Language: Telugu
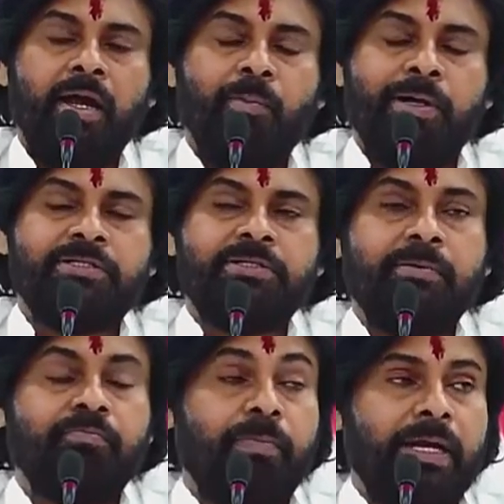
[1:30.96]
మనకు స
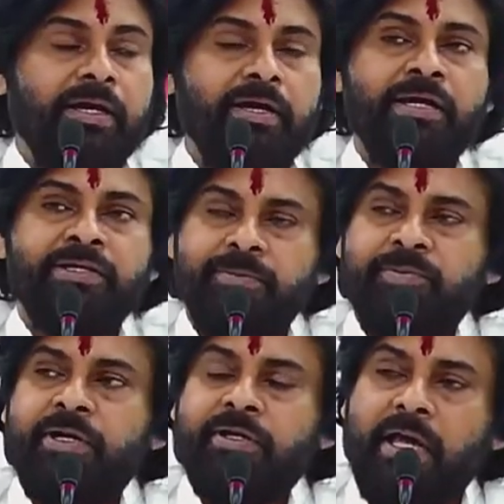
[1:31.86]
బలంగా నేను
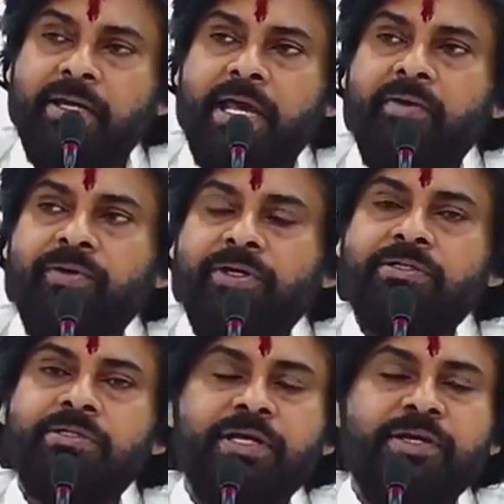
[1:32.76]
చెప్తున్నాను అన్
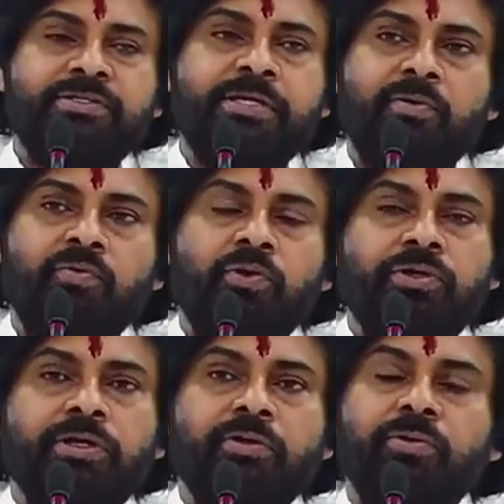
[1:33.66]
యావరేజ్ జనసేన
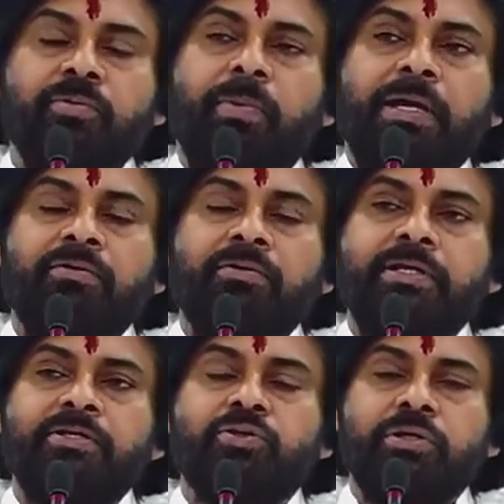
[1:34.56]
ఓటింగ్ బలం
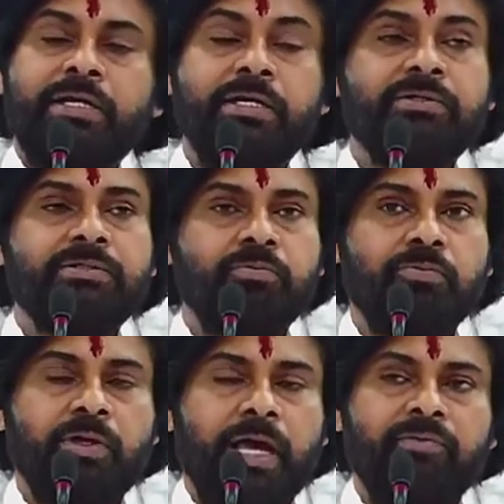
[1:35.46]
లేని చోట అన్ని
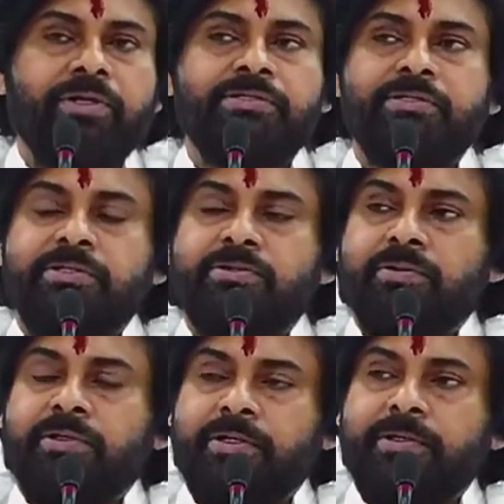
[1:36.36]
ఒక యావరేజ్
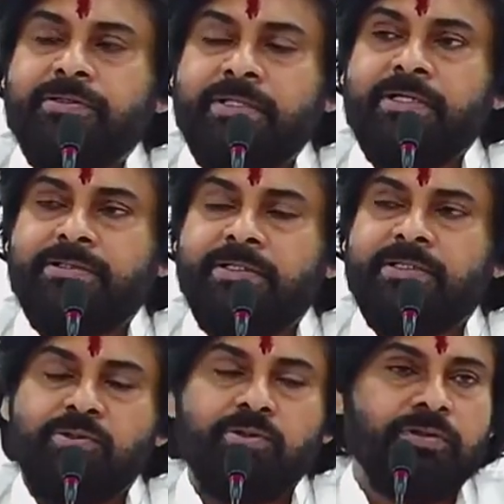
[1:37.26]
తీసుకుంటే సరాసరి
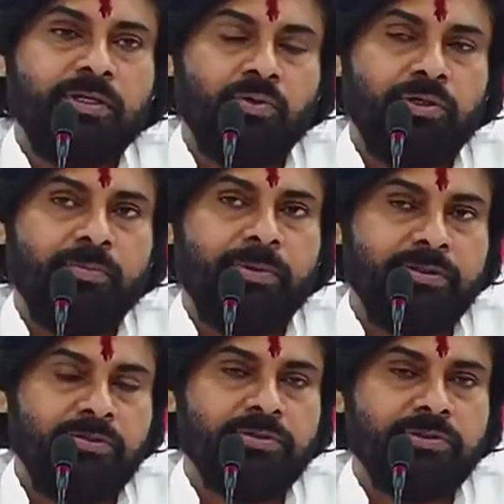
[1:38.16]
తీసుకుంటే నూట డెబ్బై
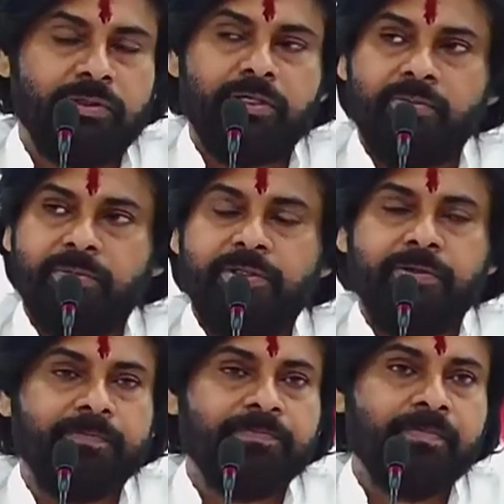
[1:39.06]
నియోజకవర్గాల మీద
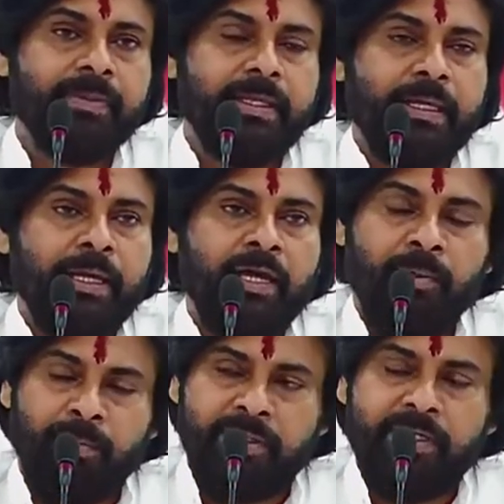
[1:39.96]

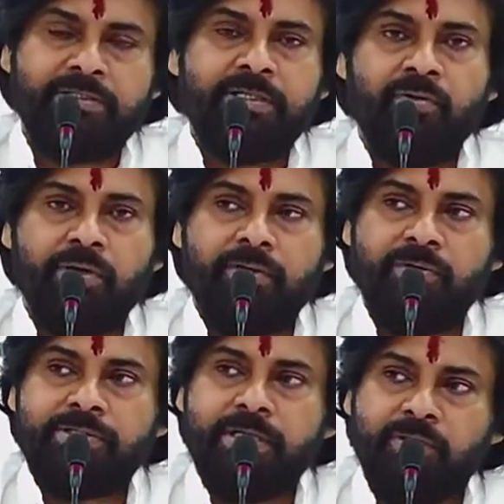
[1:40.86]
మనకు ఖచ్చితంగా ఒక ఇరవై
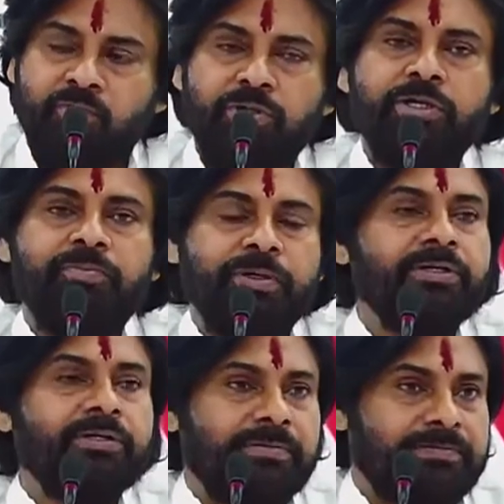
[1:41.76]
శాతం ఓటింగ్ పెరిగింది